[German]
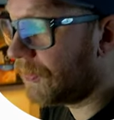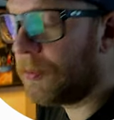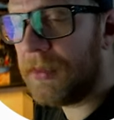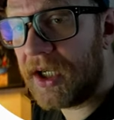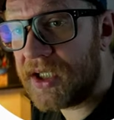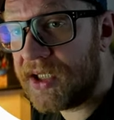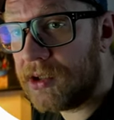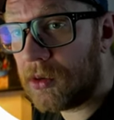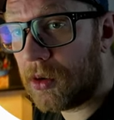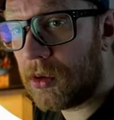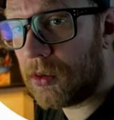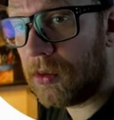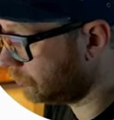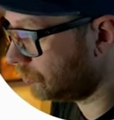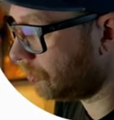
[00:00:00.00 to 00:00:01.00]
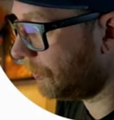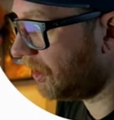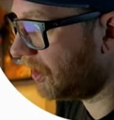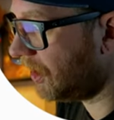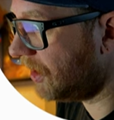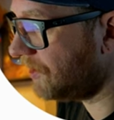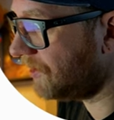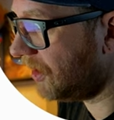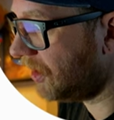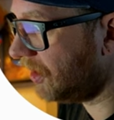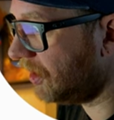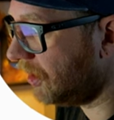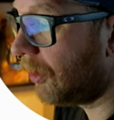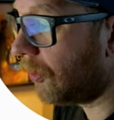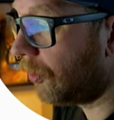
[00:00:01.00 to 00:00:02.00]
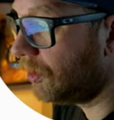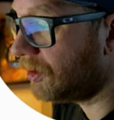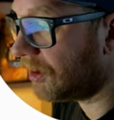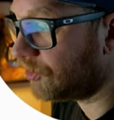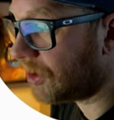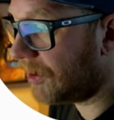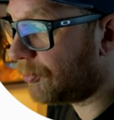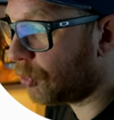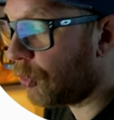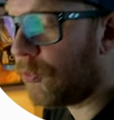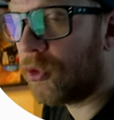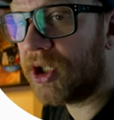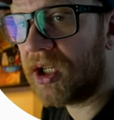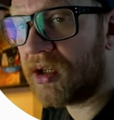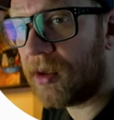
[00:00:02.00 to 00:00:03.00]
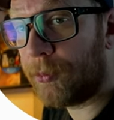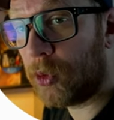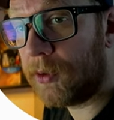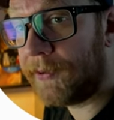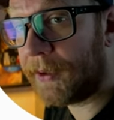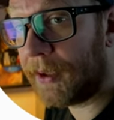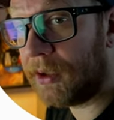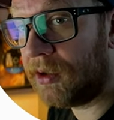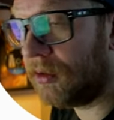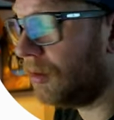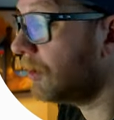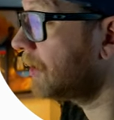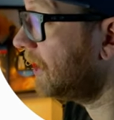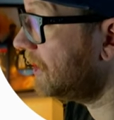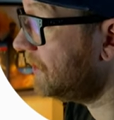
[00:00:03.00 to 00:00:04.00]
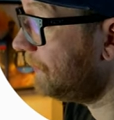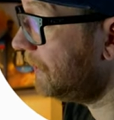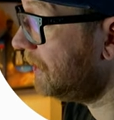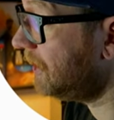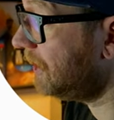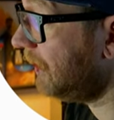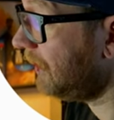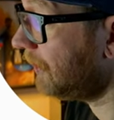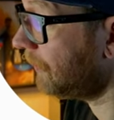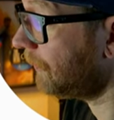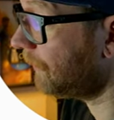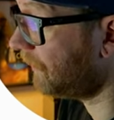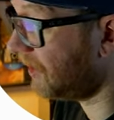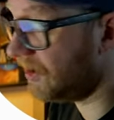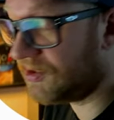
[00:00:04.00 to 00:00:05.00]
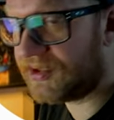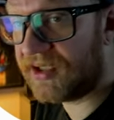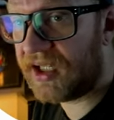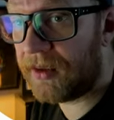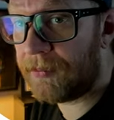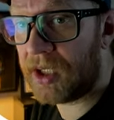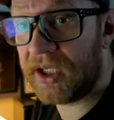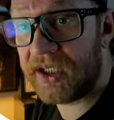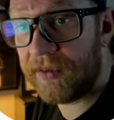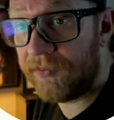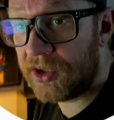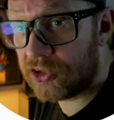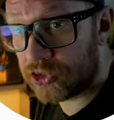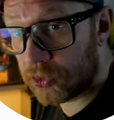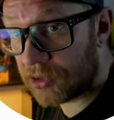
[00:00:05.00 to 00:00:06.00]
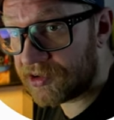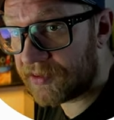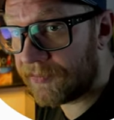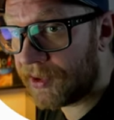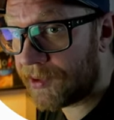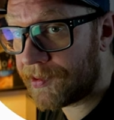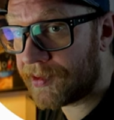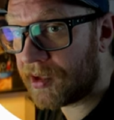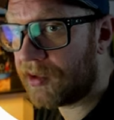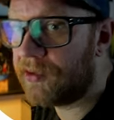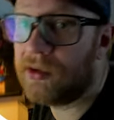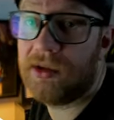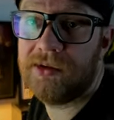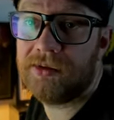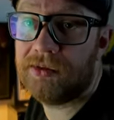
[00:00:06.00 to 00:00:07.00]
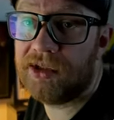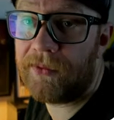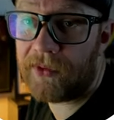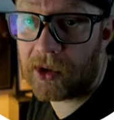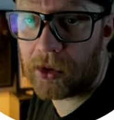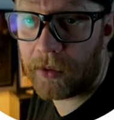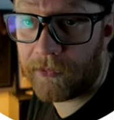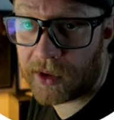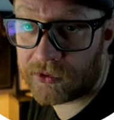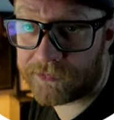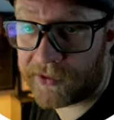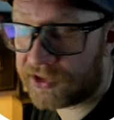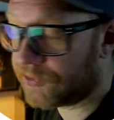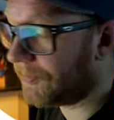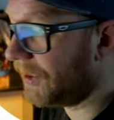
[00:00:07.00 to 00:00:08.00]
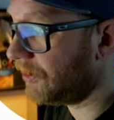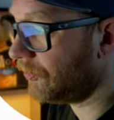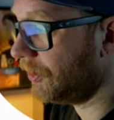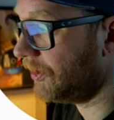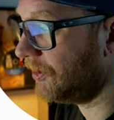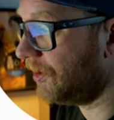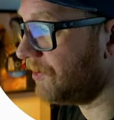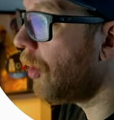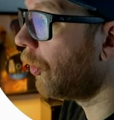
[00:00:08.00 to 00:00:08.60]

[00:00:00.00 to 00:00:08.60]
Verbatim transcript: 85 Euro, schon mal eine geile Sache. Ultraschallprüfung der Carbonteile, ganz wichtig, falls da mal irgendwie ein Sturz gewesen sein sollte und der Verkäufer verschweigt euch das.